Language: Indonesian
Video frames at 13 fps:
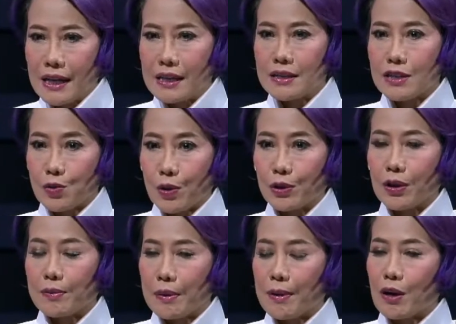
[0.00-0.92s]
dari sesuatu
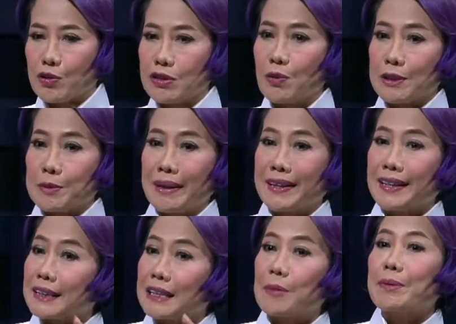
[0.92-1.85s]
yang memang harus
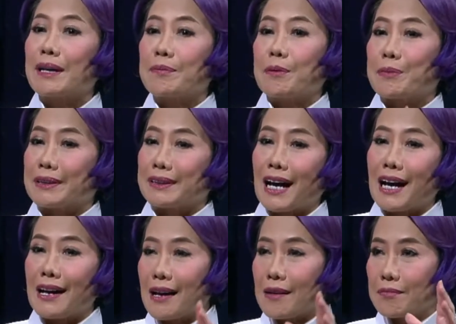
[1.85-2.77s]
diwaspadai. Tetapi kan
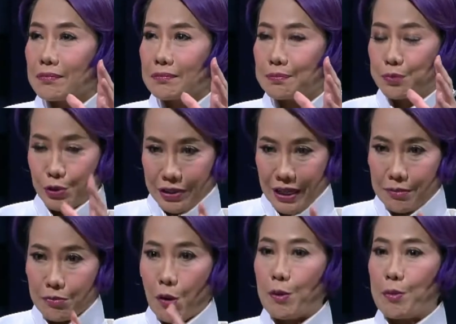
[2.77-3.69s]
pemerintah
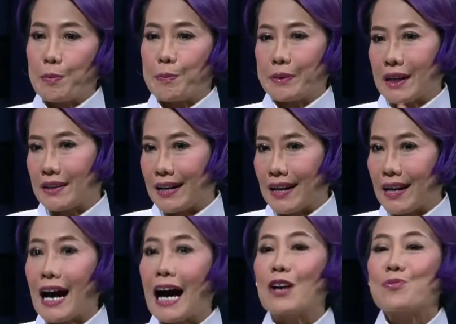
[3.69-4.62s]
pusat maupun pemerintah
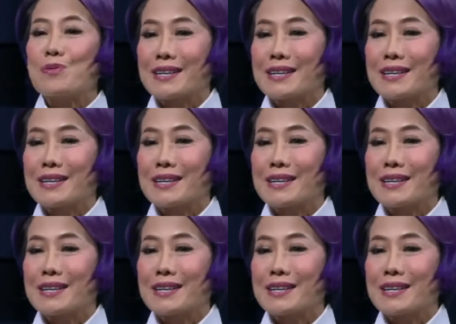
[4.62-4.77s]
daerah harus